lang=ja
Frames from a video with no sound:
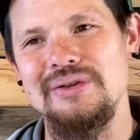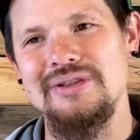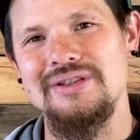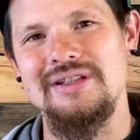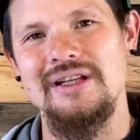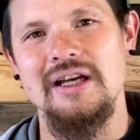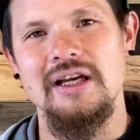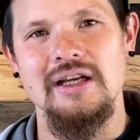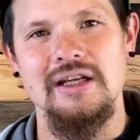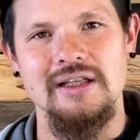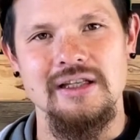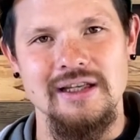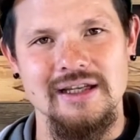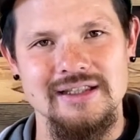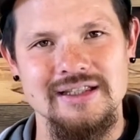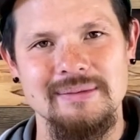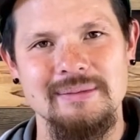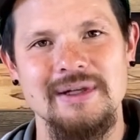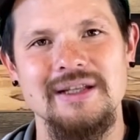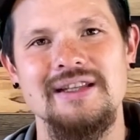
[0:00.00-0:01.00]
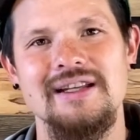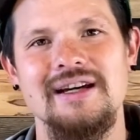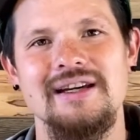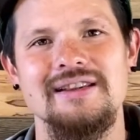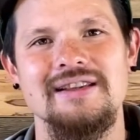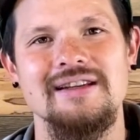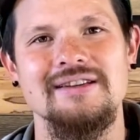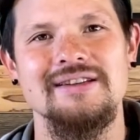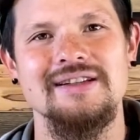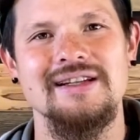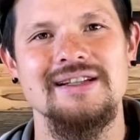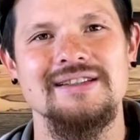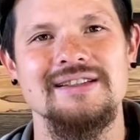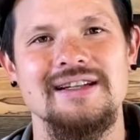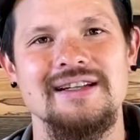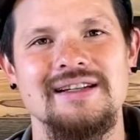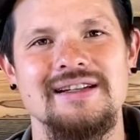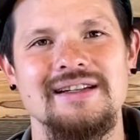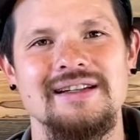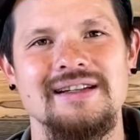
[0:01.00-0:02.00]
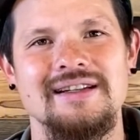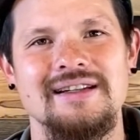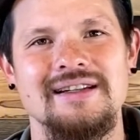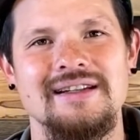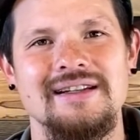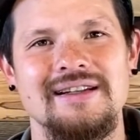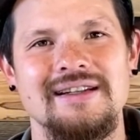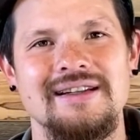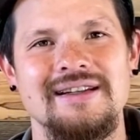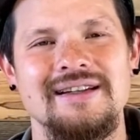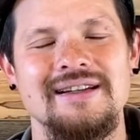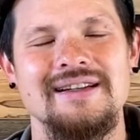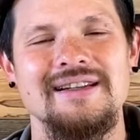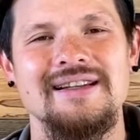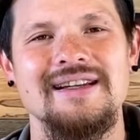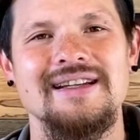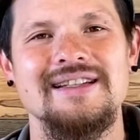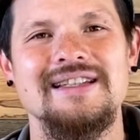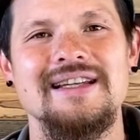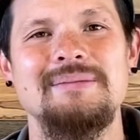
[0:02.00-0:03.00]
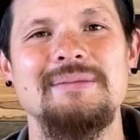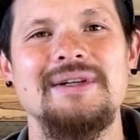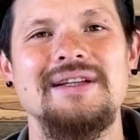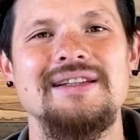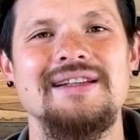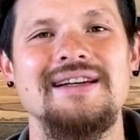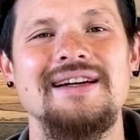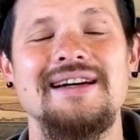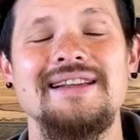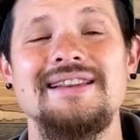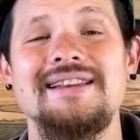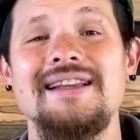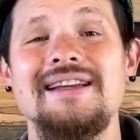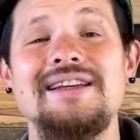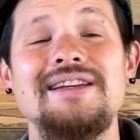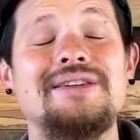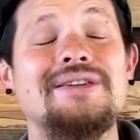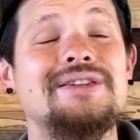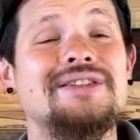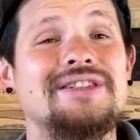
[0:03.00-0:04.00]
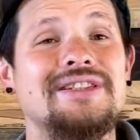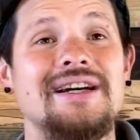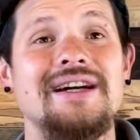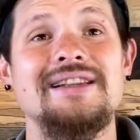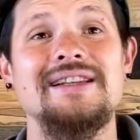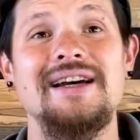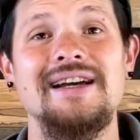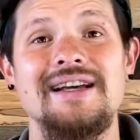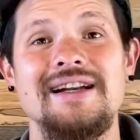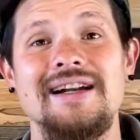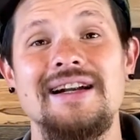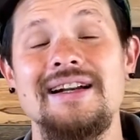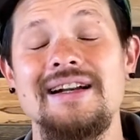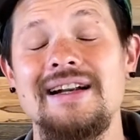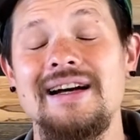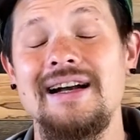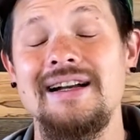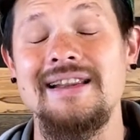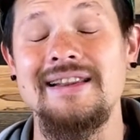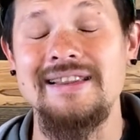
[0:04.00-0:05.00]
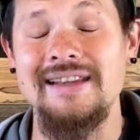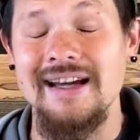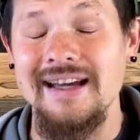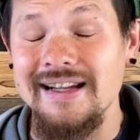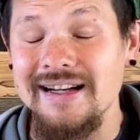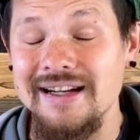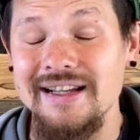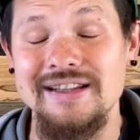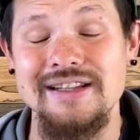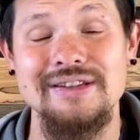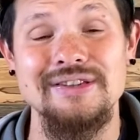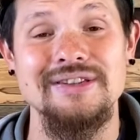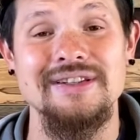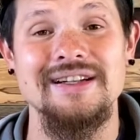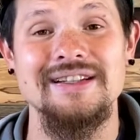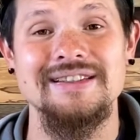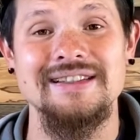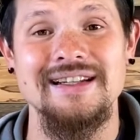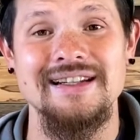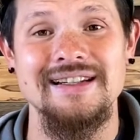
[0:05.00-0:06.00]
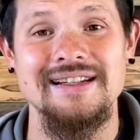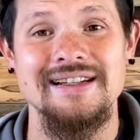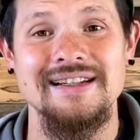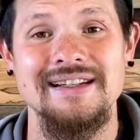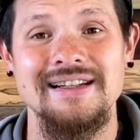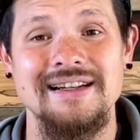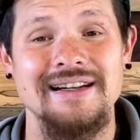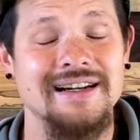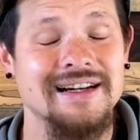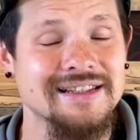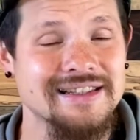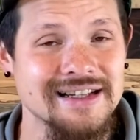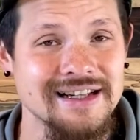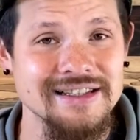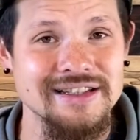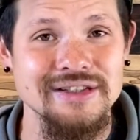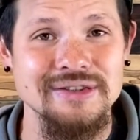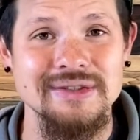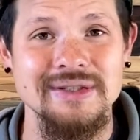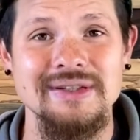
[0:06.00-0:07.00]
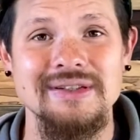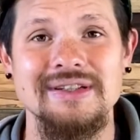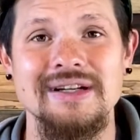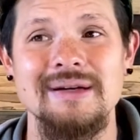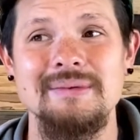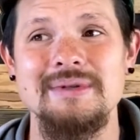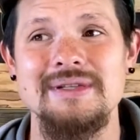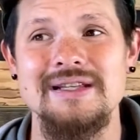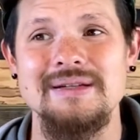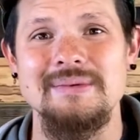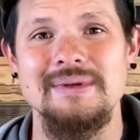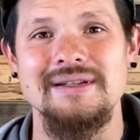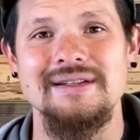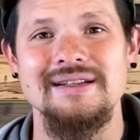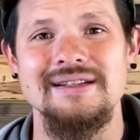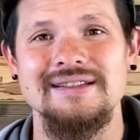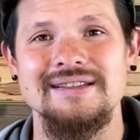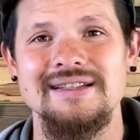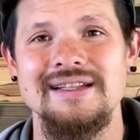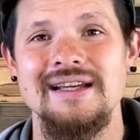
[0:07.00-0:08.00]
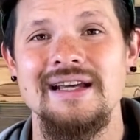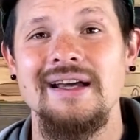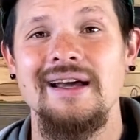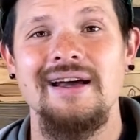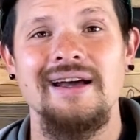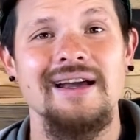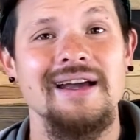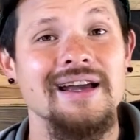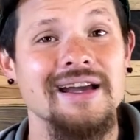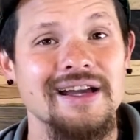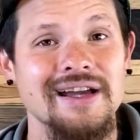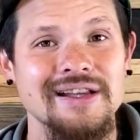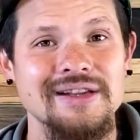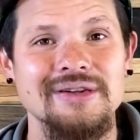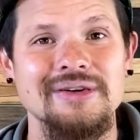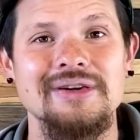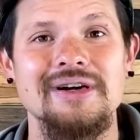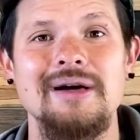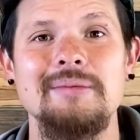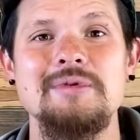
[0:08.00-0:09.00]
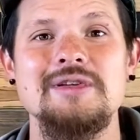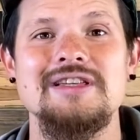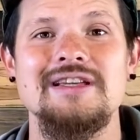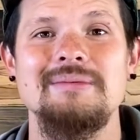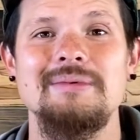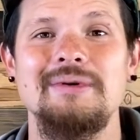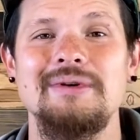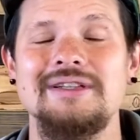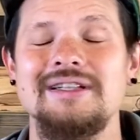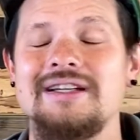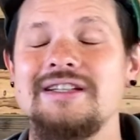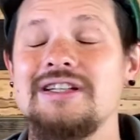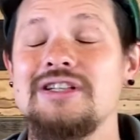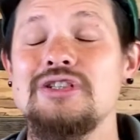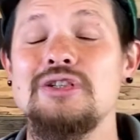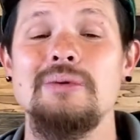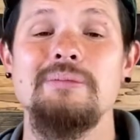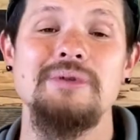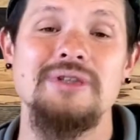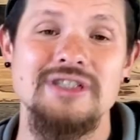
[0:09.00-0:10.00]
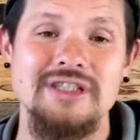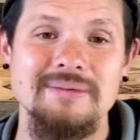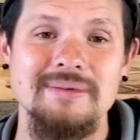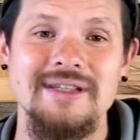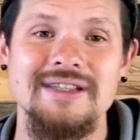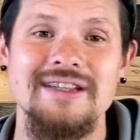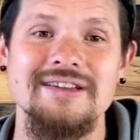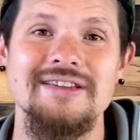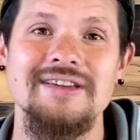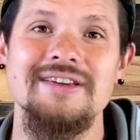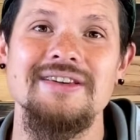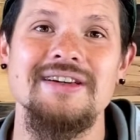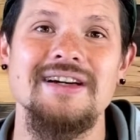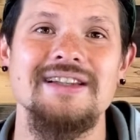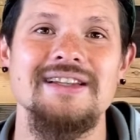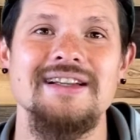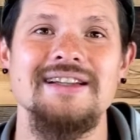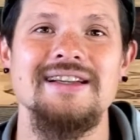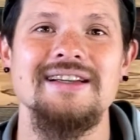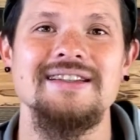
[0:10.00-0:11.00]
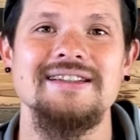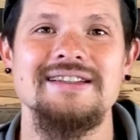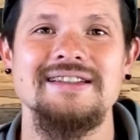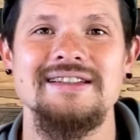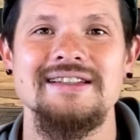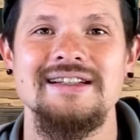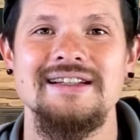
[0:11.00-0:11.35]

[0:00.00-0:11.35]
してイエス様出会ってくださいイエス様に出会って命与えられ与えられてください与えてくれる神様です永遠の神様私たちを導いてくれる方です